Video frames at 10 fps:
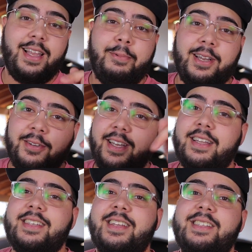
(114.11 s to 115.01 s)
Lembrando que
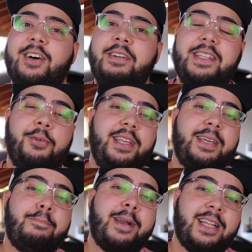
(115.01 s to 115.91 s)
na descrição vai ter o
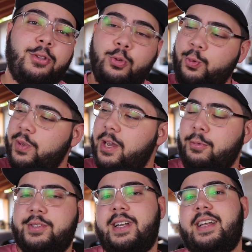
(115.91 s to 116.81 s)
link para tudo que eu
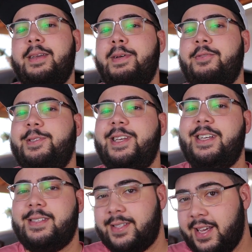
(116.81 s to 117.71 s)
mostrar aqui para
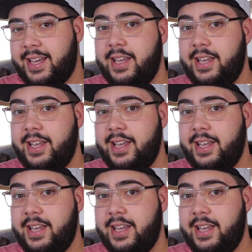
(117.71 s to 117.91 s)
vocês.